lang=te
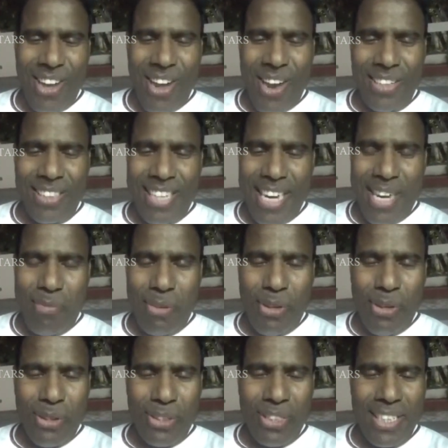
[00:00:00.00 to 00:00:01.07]
లాంగ్ టైమ్
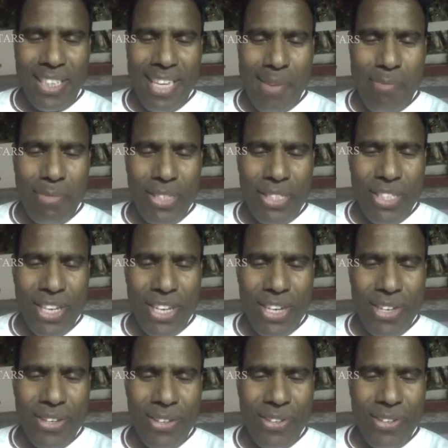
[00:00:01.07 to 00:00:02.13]
నో సి ఐమ్
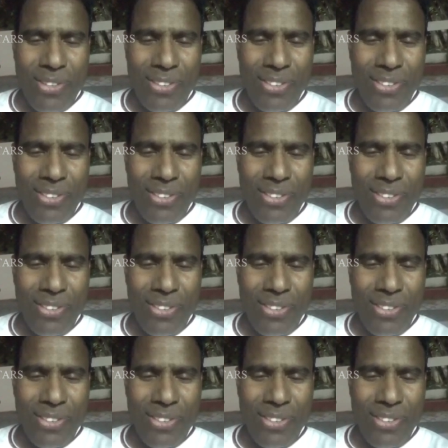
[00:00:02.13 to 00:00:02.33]
మిస్సింగ్ యూ